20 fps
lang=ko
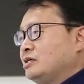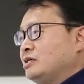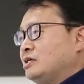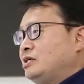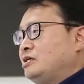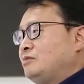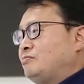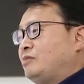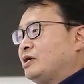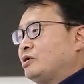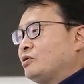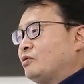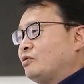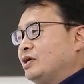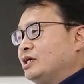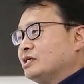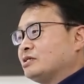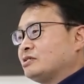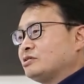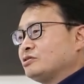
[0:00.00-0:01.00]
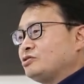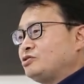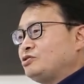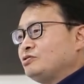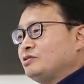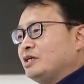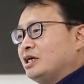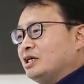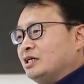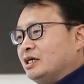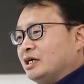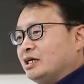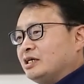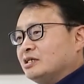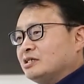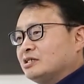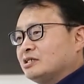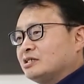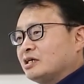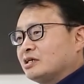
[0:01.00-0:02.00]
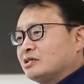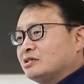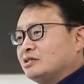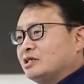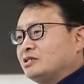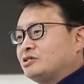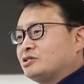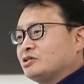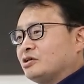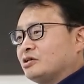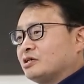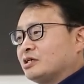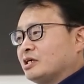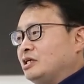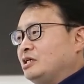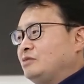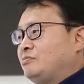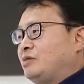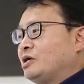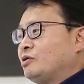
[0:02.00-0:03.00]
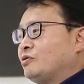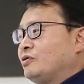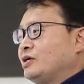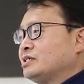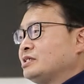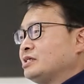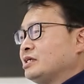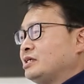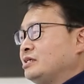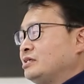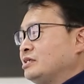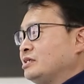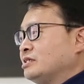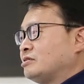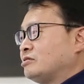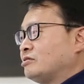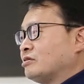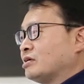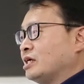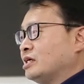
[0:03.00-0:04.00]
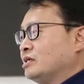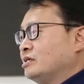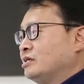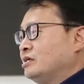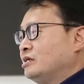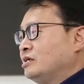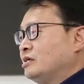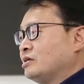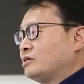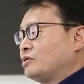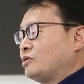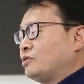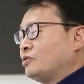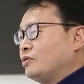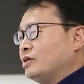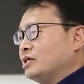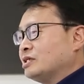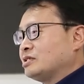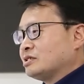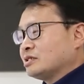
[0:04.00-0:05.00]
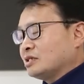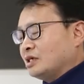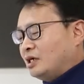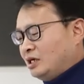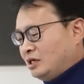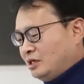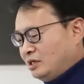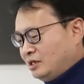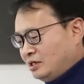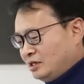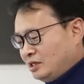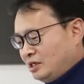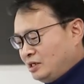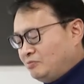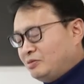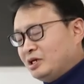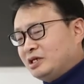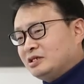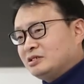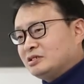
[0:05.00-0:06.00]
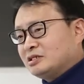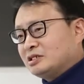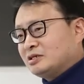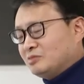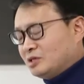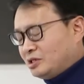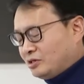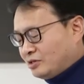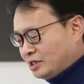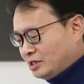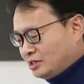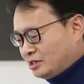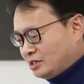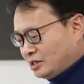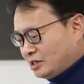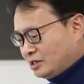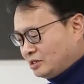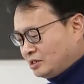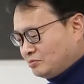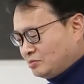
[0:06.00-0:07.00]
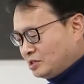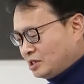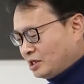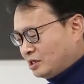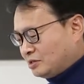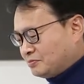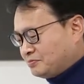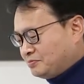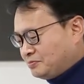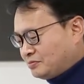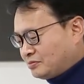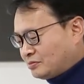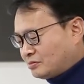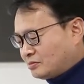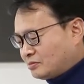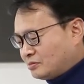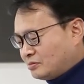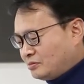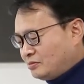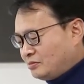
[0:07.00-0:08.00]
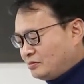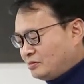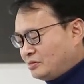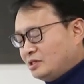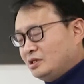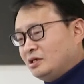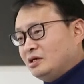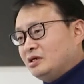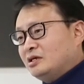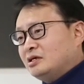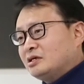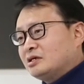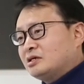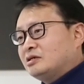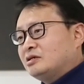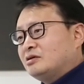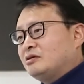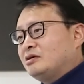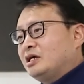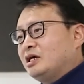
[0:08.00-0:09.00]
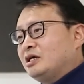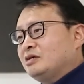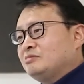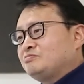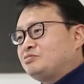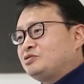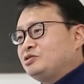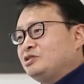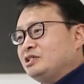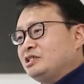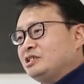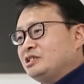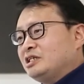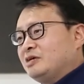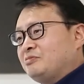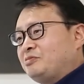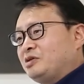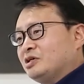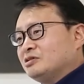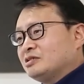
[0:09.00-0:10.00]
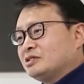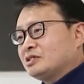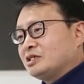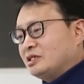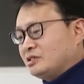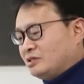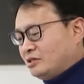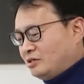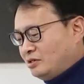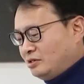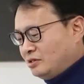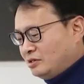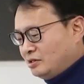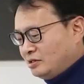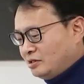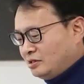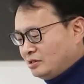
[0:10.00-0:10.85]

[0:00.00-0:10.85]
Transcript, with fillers: 일반 OS 흉내를 내기 시작을 했죠. 그러니까 일반 OS의 기능이 들어간 그런 OS가 인베리 시스템에 들어가기 시작을 했습니다. 그러한 분위기에 편승해서